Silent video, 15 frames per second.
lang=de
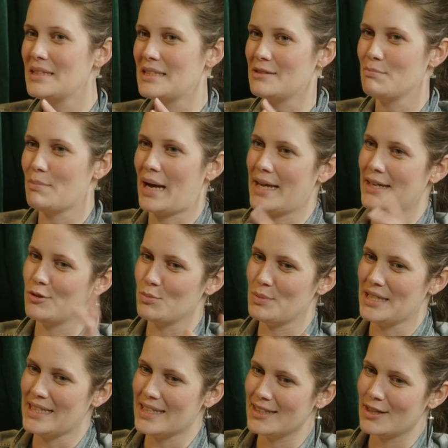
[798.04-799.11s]
diesen beiden
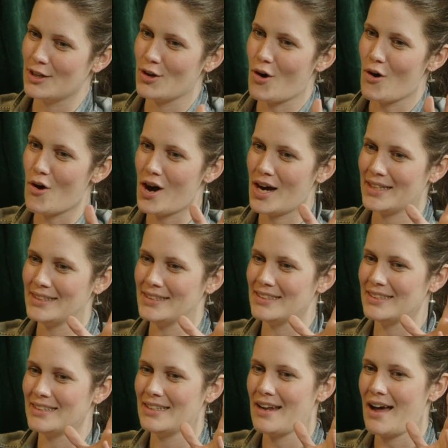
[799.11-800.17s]
dominierenden
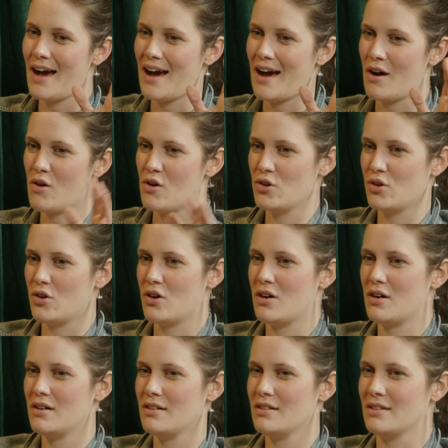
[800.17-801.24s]
Orten auch
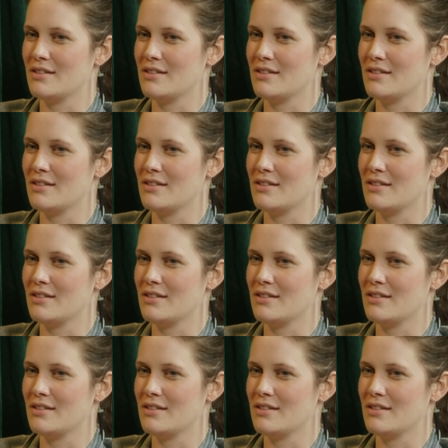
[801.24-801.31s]
noch äh,